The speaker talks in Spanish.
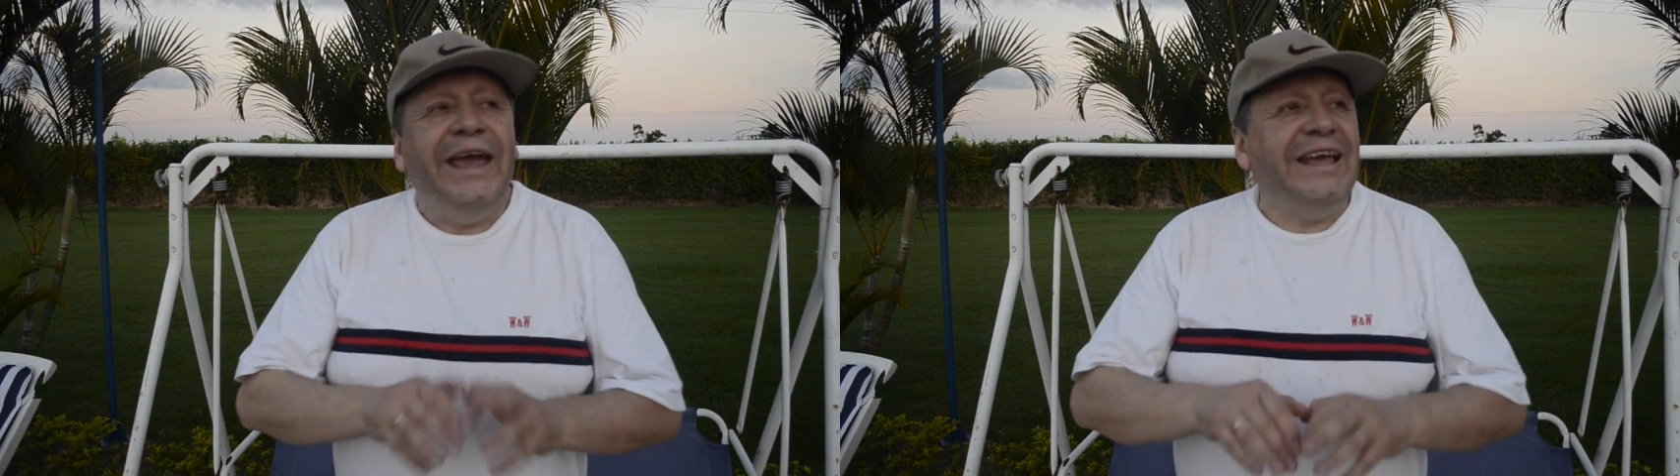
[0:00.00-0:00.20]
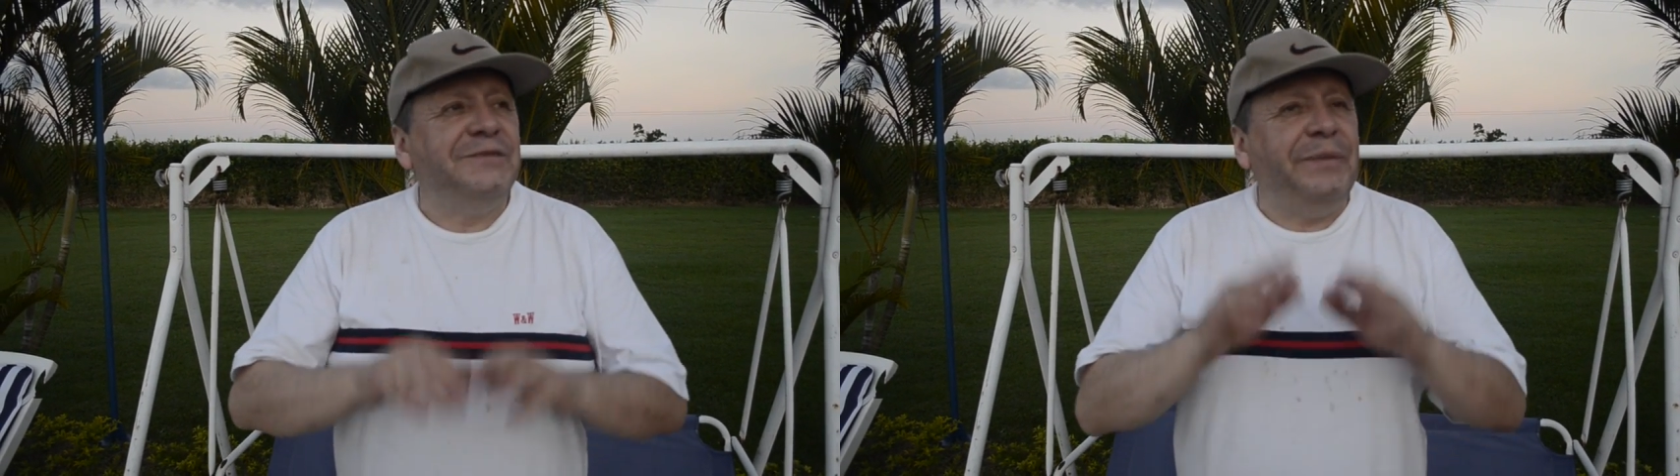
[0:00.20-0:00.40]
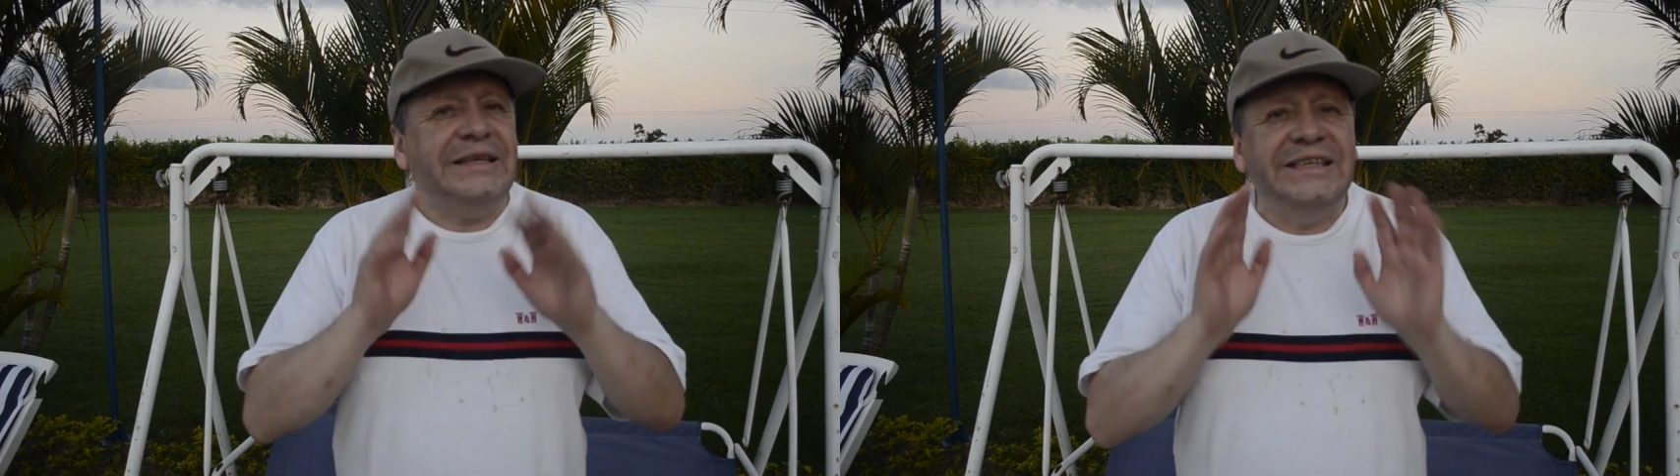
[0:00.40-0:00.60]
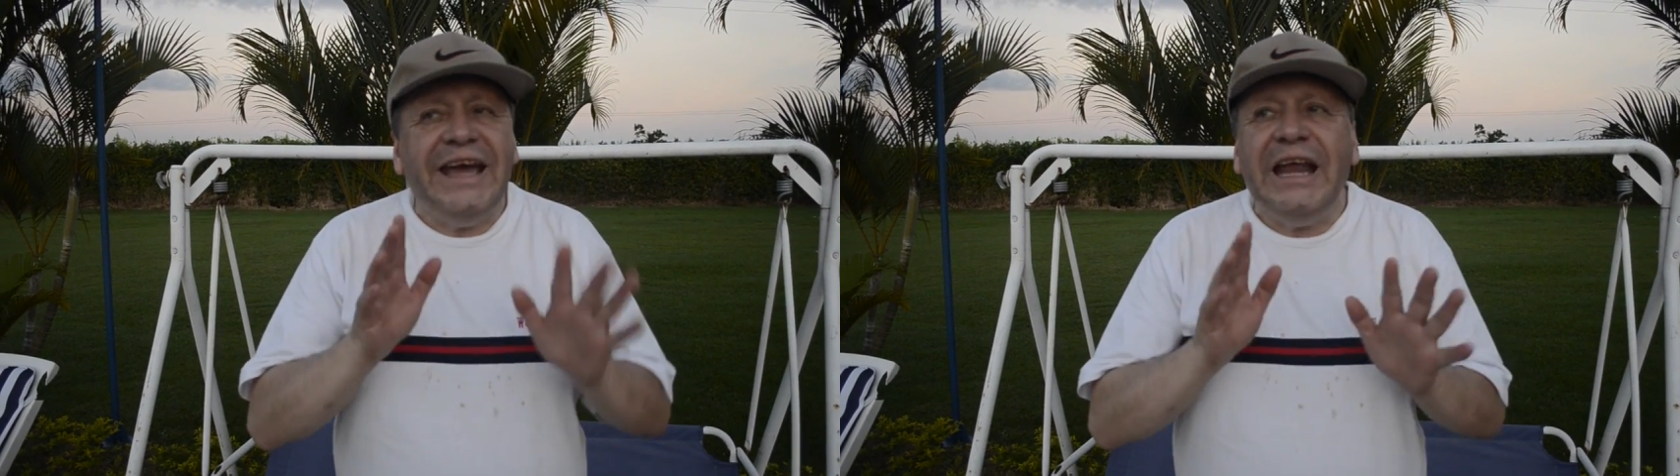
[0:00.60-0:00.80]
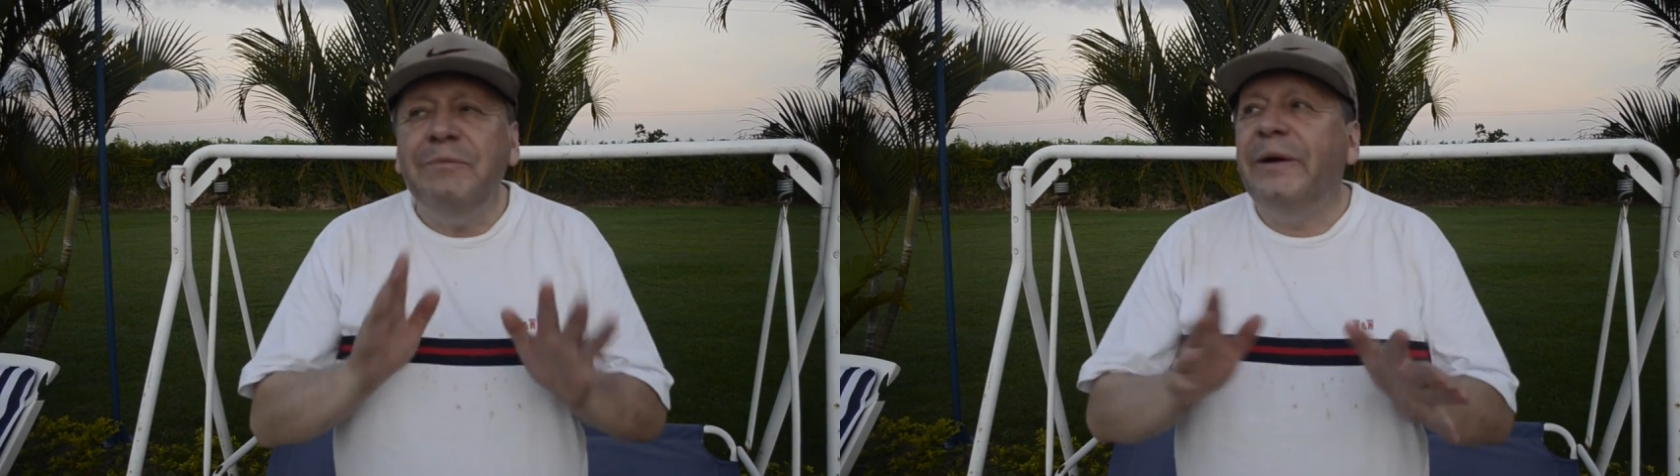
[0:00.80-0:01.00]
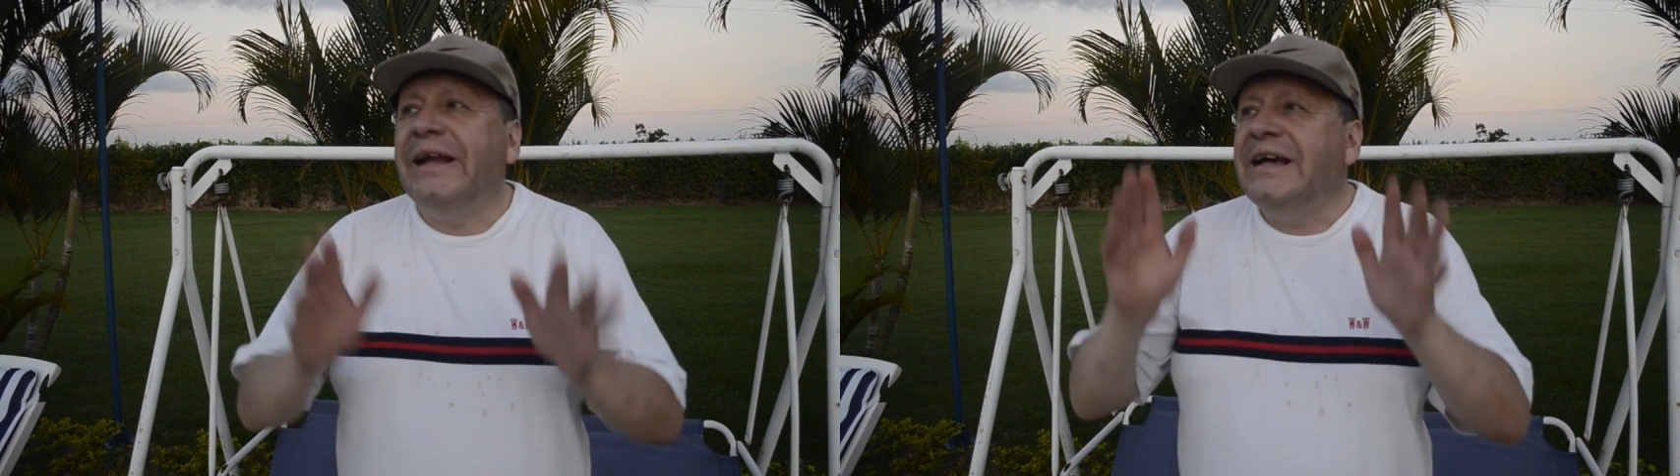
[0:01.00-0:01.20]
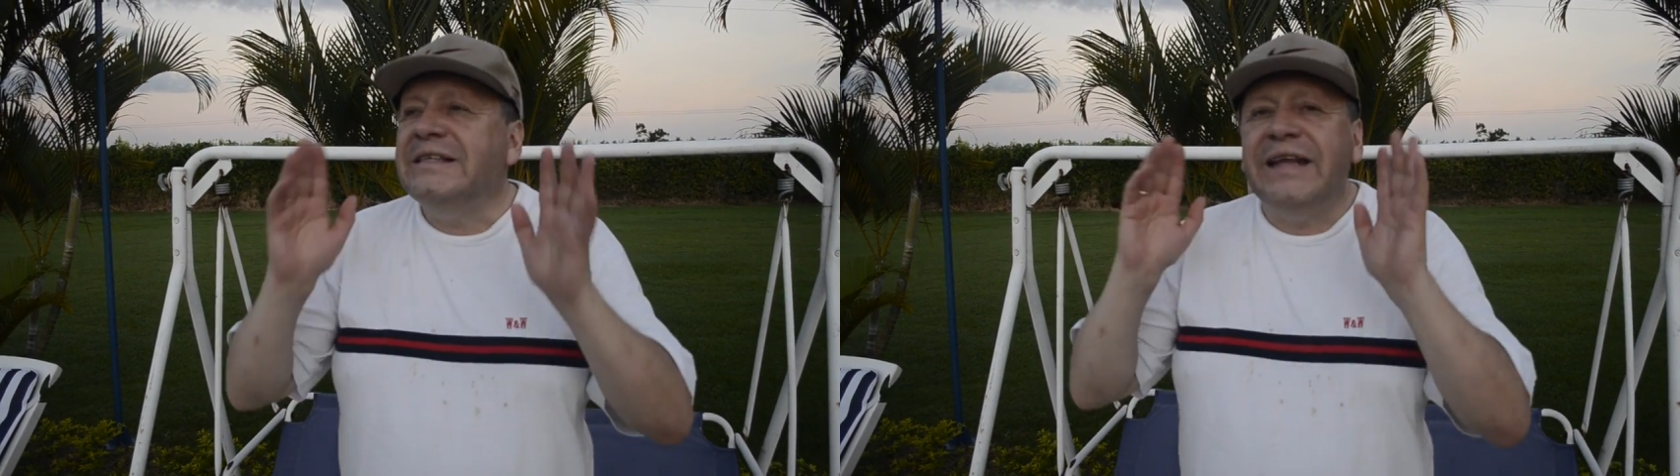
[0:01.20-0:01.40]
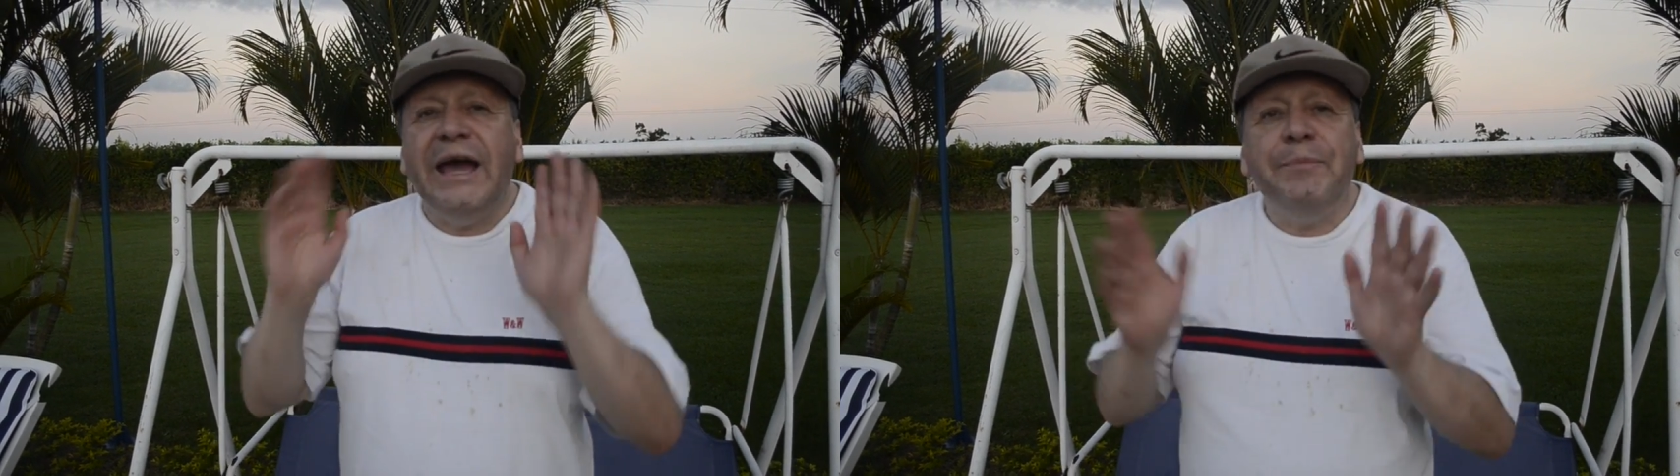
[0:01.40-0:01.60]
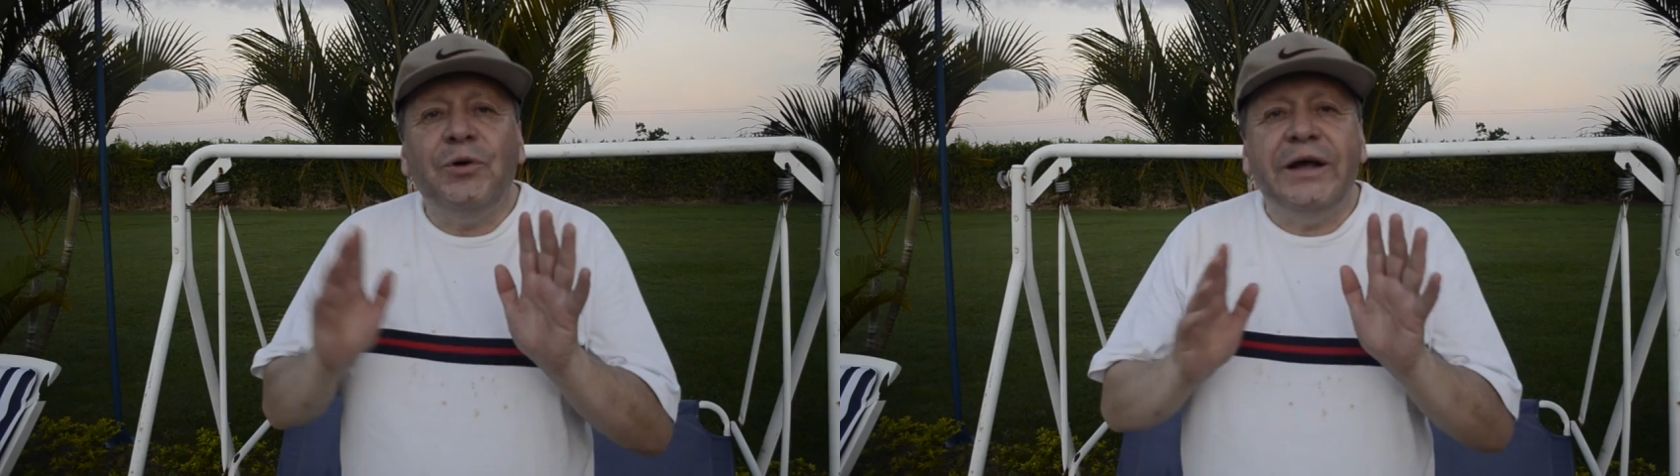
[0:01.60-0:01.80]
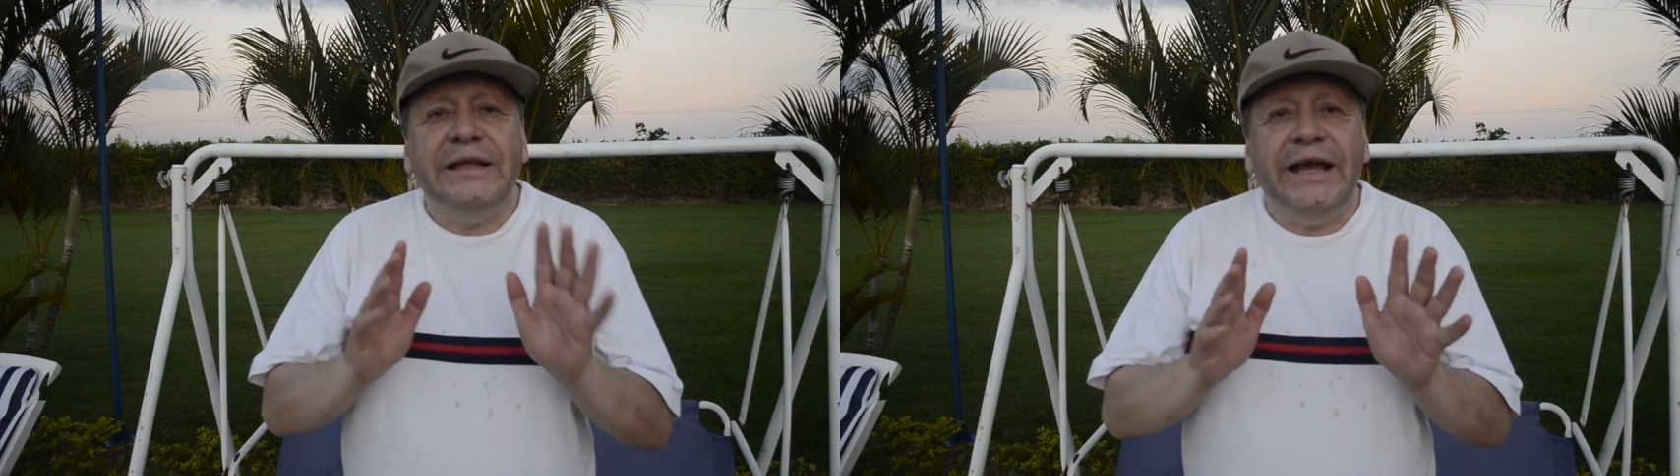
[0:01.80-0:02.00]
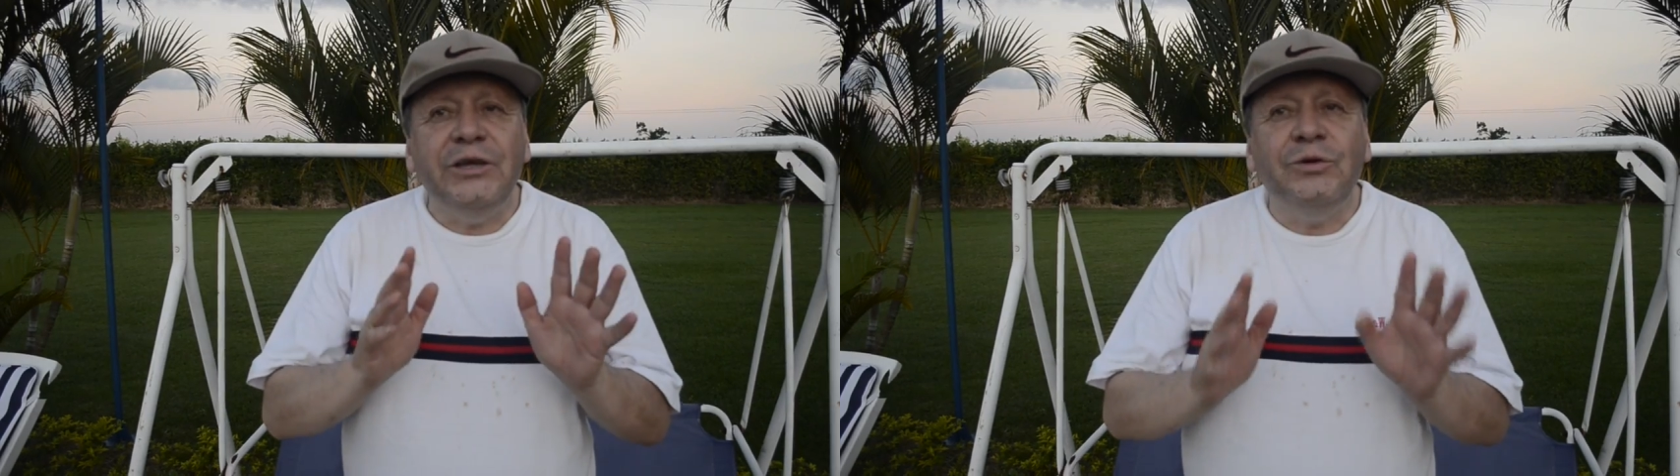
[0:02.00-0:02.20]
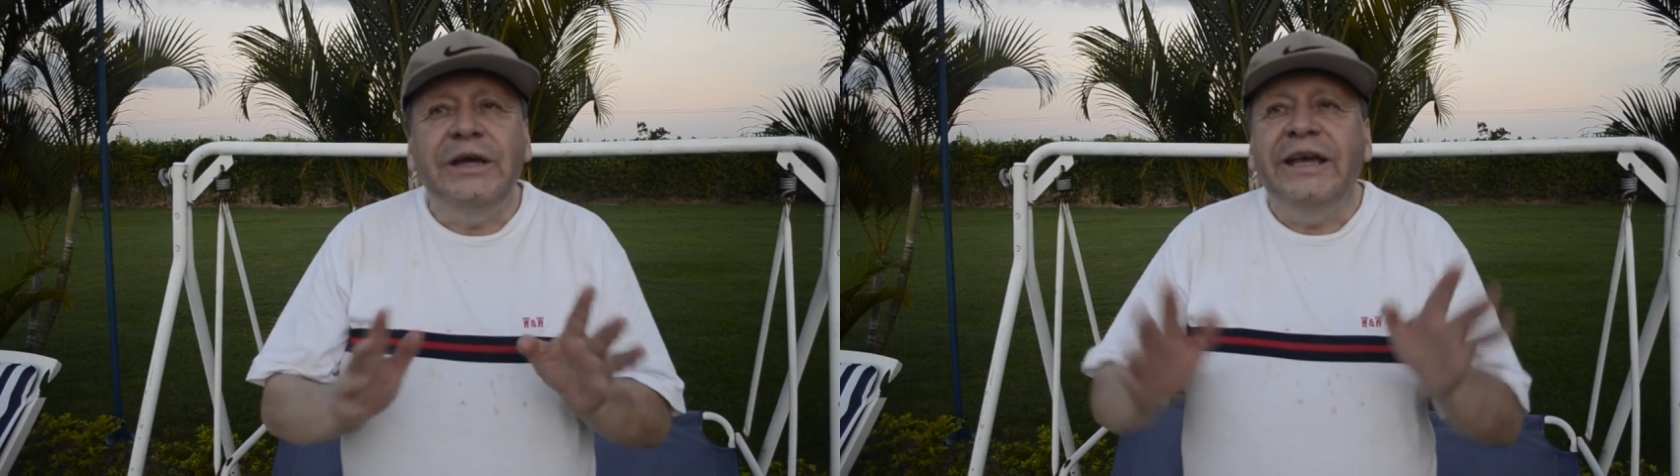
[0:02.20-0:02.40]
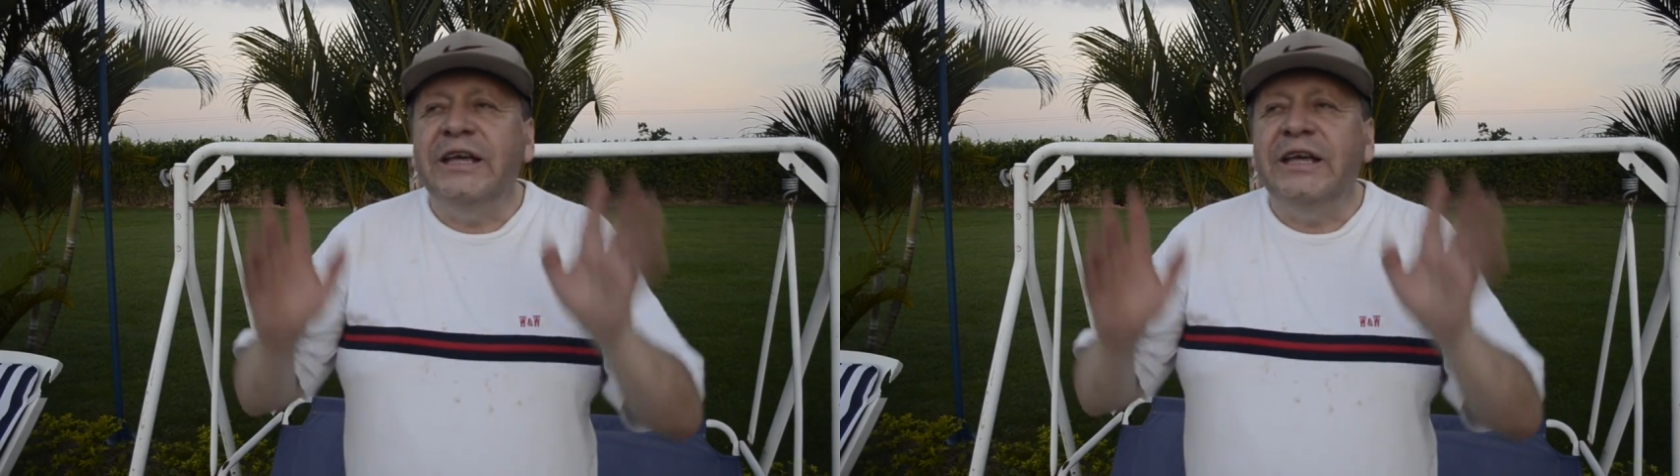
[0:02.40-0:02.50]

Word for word: especial para esta época del año,